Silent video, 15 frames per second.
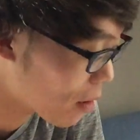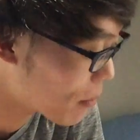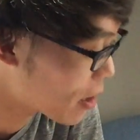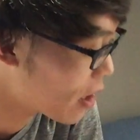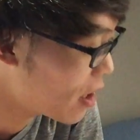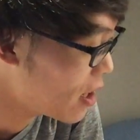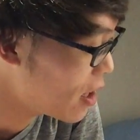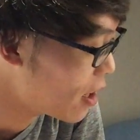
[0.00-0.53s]
ぐらいま
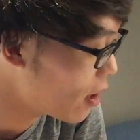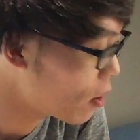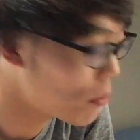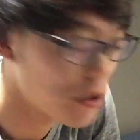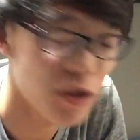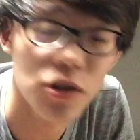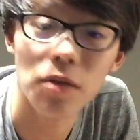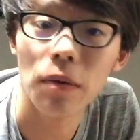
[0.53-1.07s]
で読
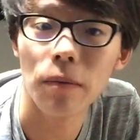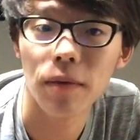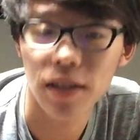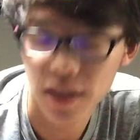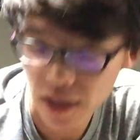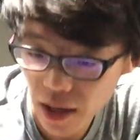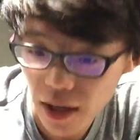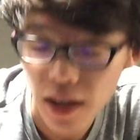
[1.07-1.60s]
み進めま
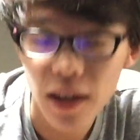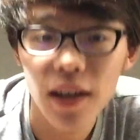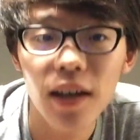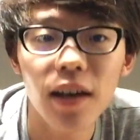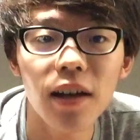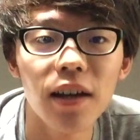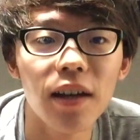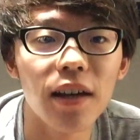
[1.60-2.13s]
して、
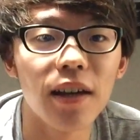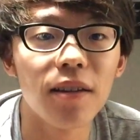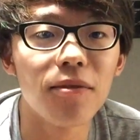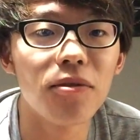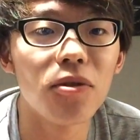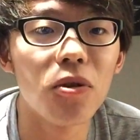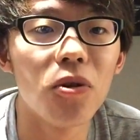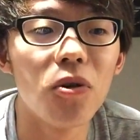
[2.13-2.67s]
えー、っ
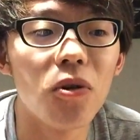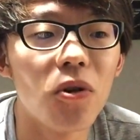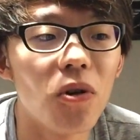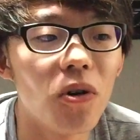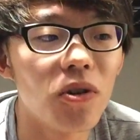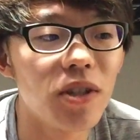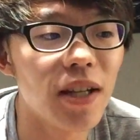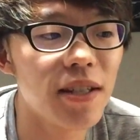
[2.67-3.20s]

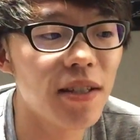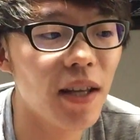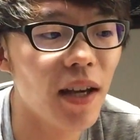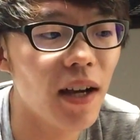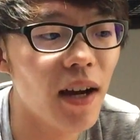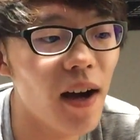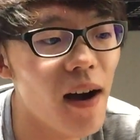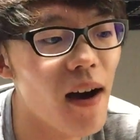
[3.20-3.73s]
と、
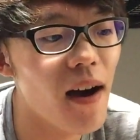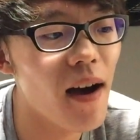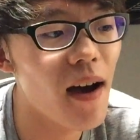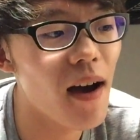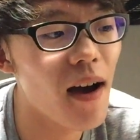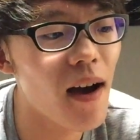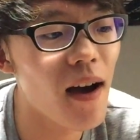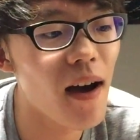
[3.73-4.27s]
サスケが、
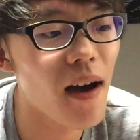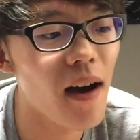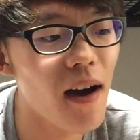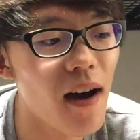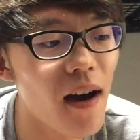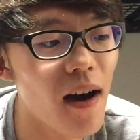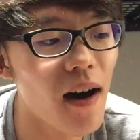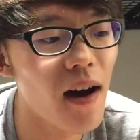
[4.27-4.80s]

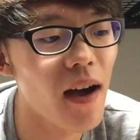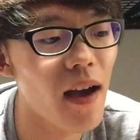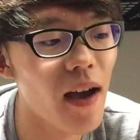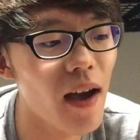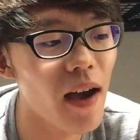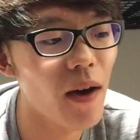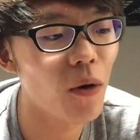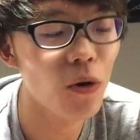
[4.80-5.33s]

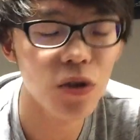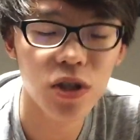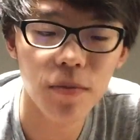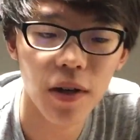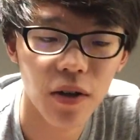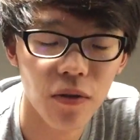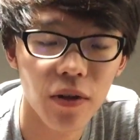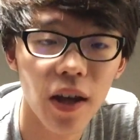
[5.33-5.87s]
えー、
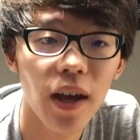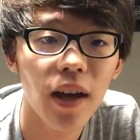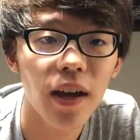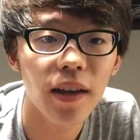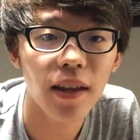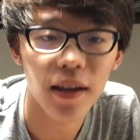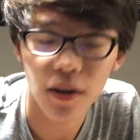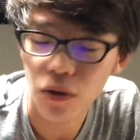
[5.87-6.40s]
オロチマルをね、
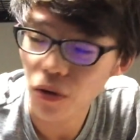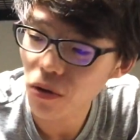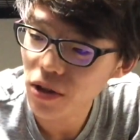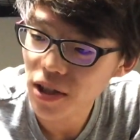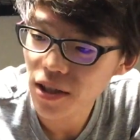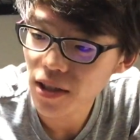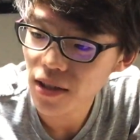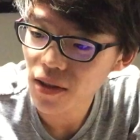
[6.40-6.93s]
なんか殺
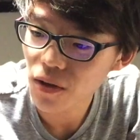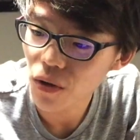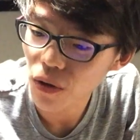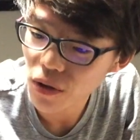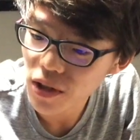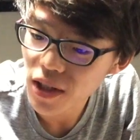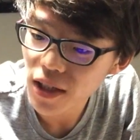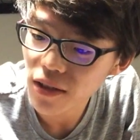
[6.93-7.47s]
し、
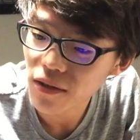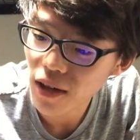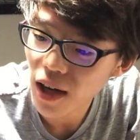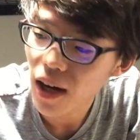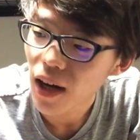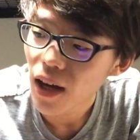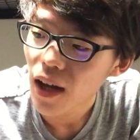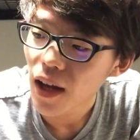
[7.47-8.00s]
殺したっていう
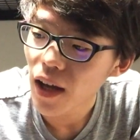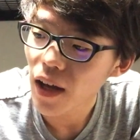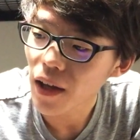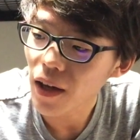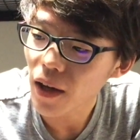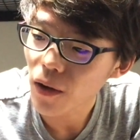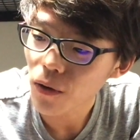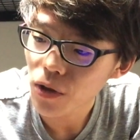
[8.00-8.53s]
か、
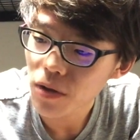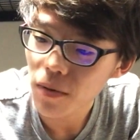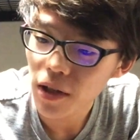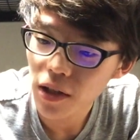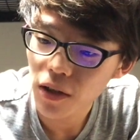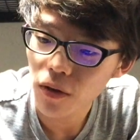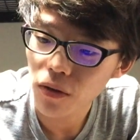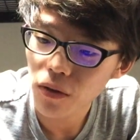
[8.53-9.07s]
えー、
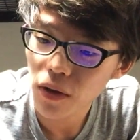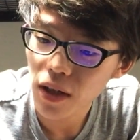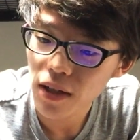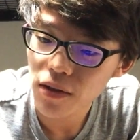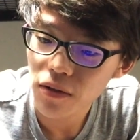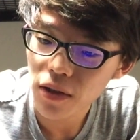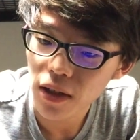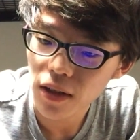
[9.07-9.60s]
オロチマルに乗っ取られ
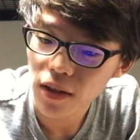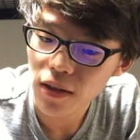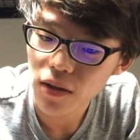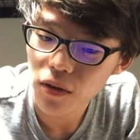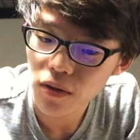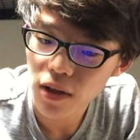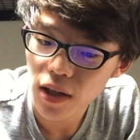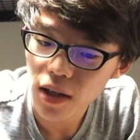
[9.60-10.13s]
そうにな、
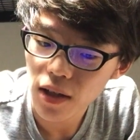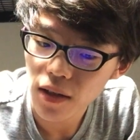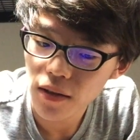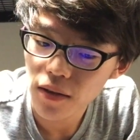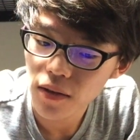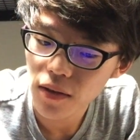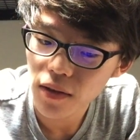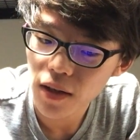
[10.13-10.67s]
蘇生、
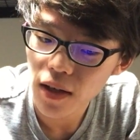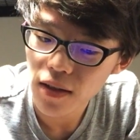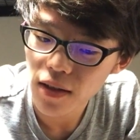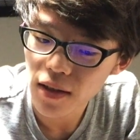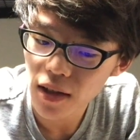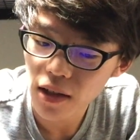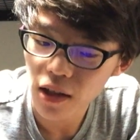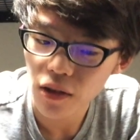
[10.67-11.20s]
転
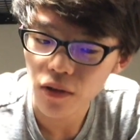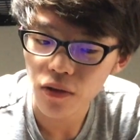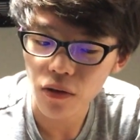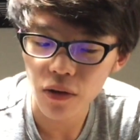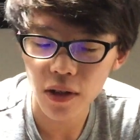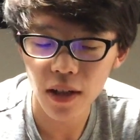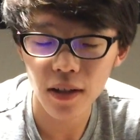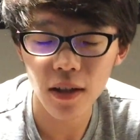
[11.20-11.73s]
生された
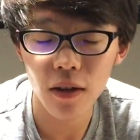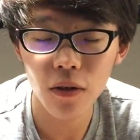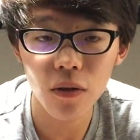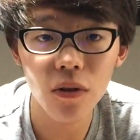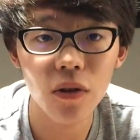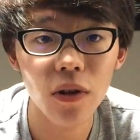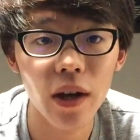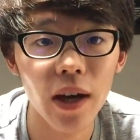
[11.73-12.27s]
そうになった
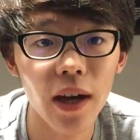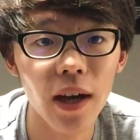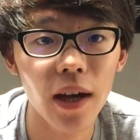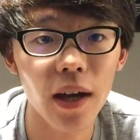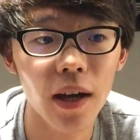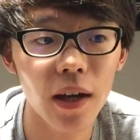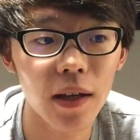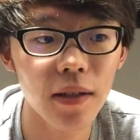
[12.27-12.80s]
のを、
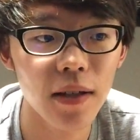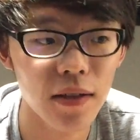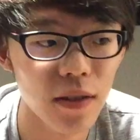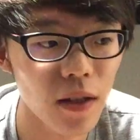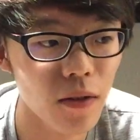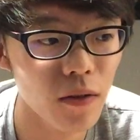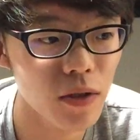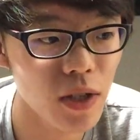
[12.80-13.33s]
えー、
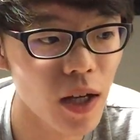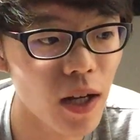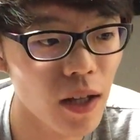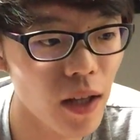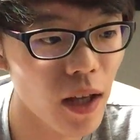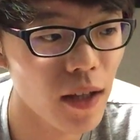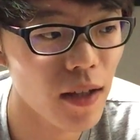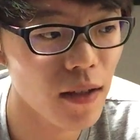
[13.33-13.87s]
サスケの力
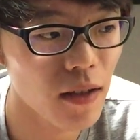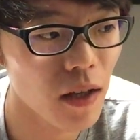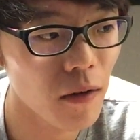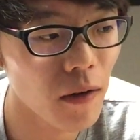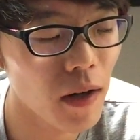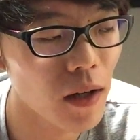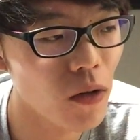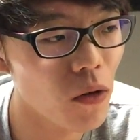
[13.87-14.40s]
で、サスケ
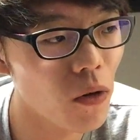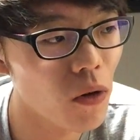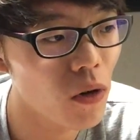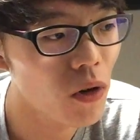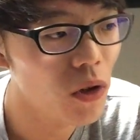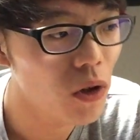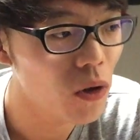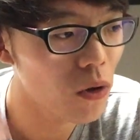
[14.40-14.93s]
はこ
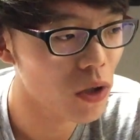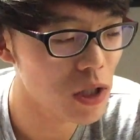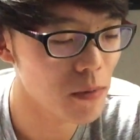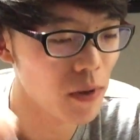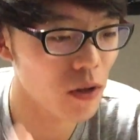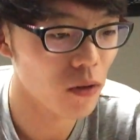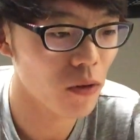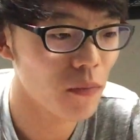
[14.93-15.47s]
う、
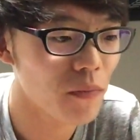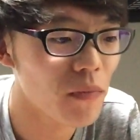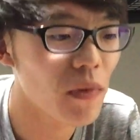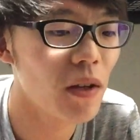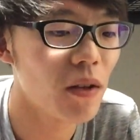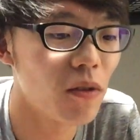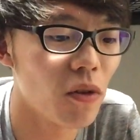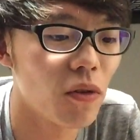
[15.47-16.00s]
オロチマルを
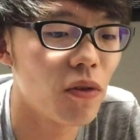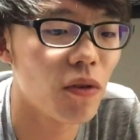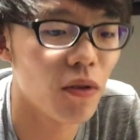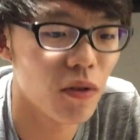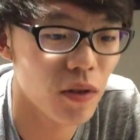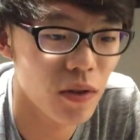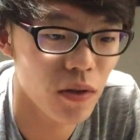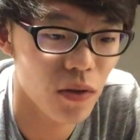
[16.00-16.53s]
乗っ
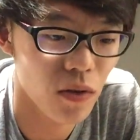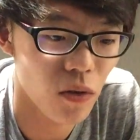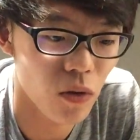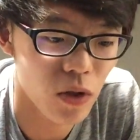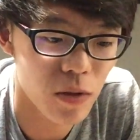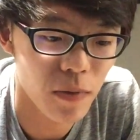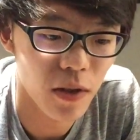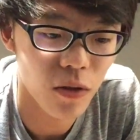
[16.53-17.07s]
取、
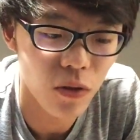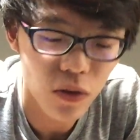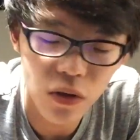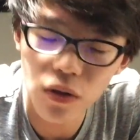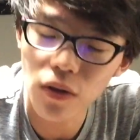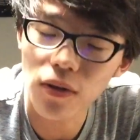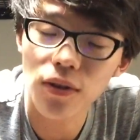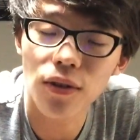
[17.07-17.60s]
オロチマルご
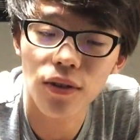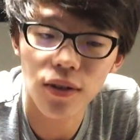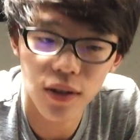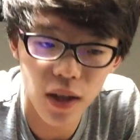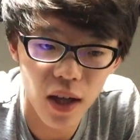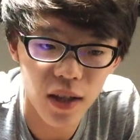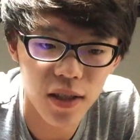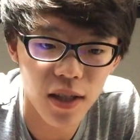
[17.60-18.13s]
と乗っ取っ
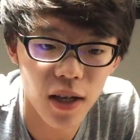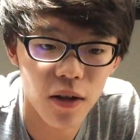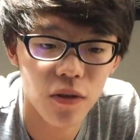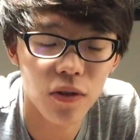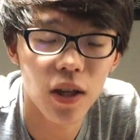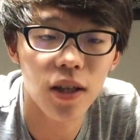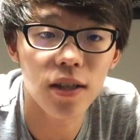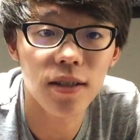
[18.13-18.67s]
て力
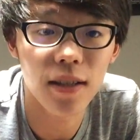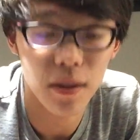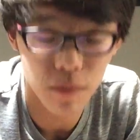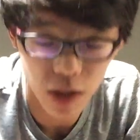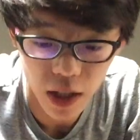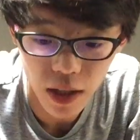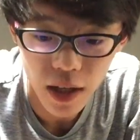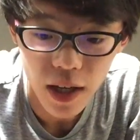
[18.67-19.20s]
を手にした
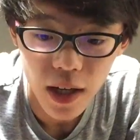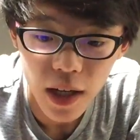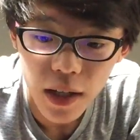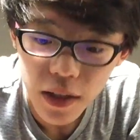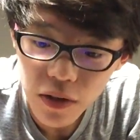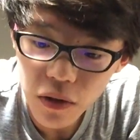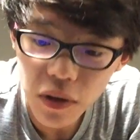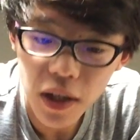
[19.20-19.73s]
みたいな。
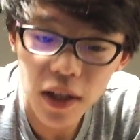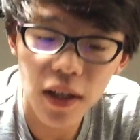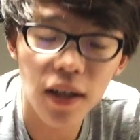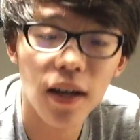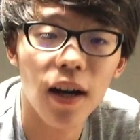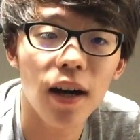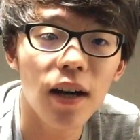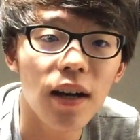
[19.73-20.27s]
で、そこからな
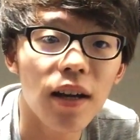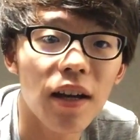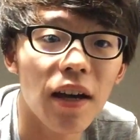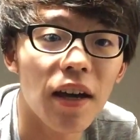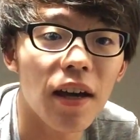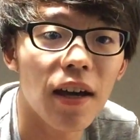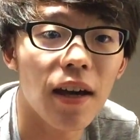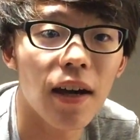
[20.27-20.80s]
んか、
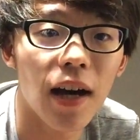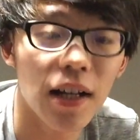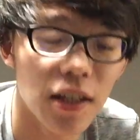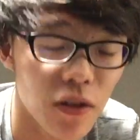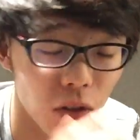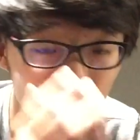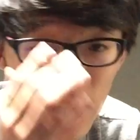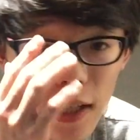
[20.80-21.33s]
えー、
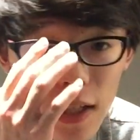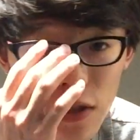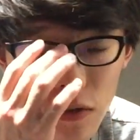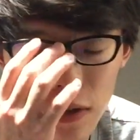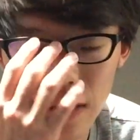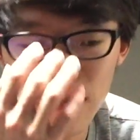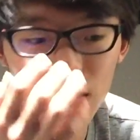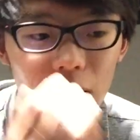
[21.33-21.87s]
兄のね、イタチ
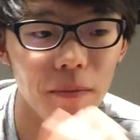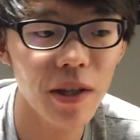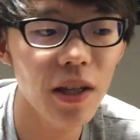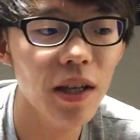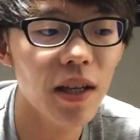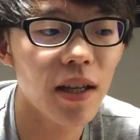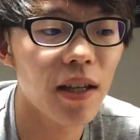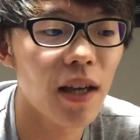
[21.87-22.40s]
を倒すため
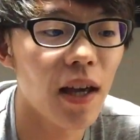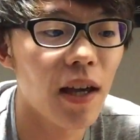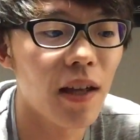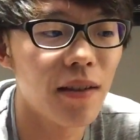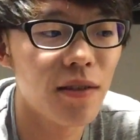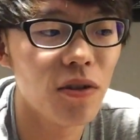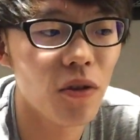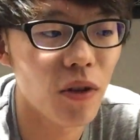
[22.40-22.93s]
に、
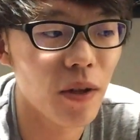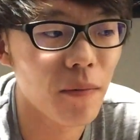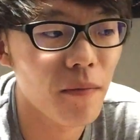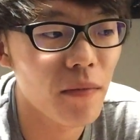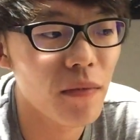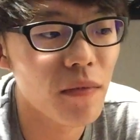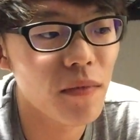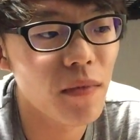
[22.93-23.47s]
えー、強い、
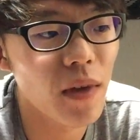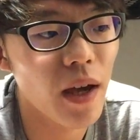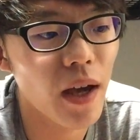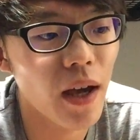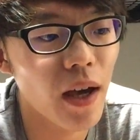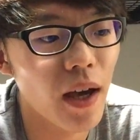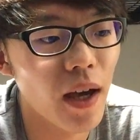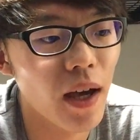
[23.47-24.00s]

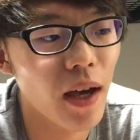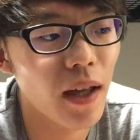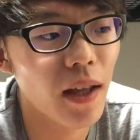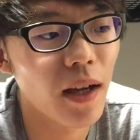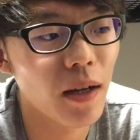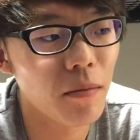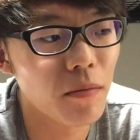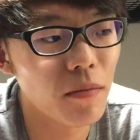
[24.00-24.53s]
えー、
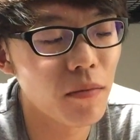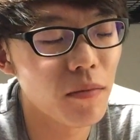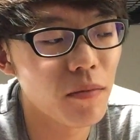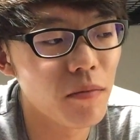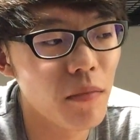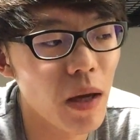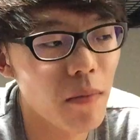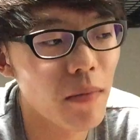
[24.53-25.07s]
なんか、
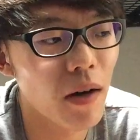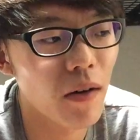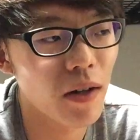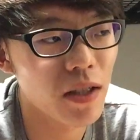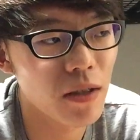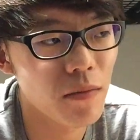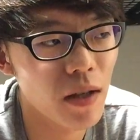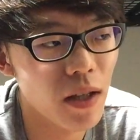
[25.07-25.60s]
メンバー
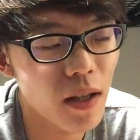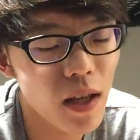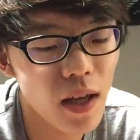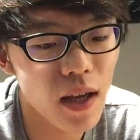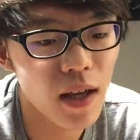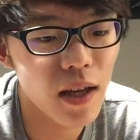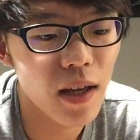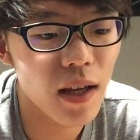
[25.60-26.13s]
を集め
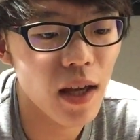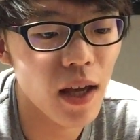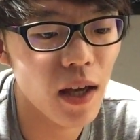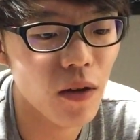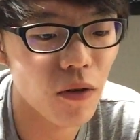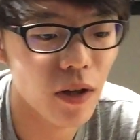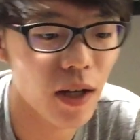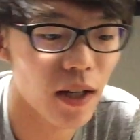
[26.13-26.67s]
て、
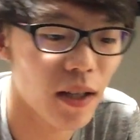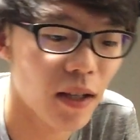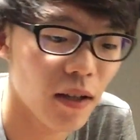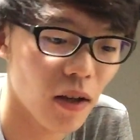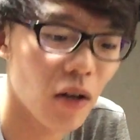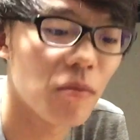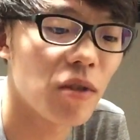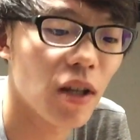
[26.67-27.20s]
えー、これから戦
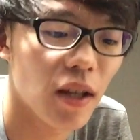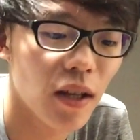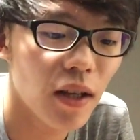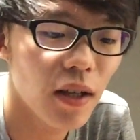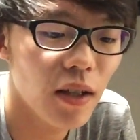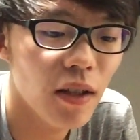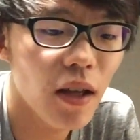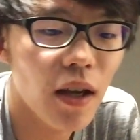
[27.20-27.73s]
うみたいな。
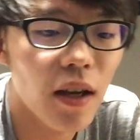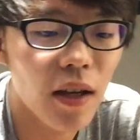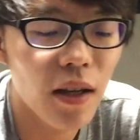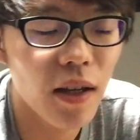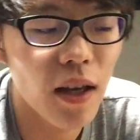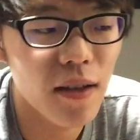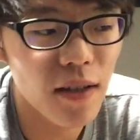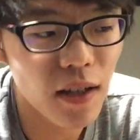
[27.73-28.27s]
で、
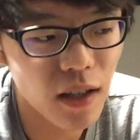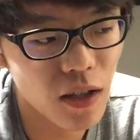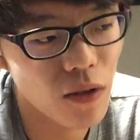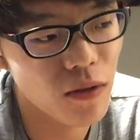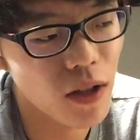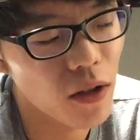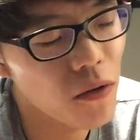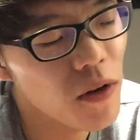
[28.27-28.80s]
えー、さっき
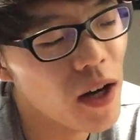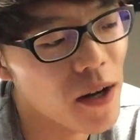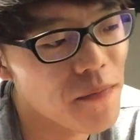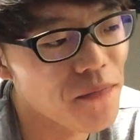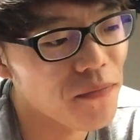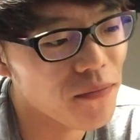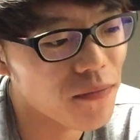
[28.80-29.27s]
読んだのは、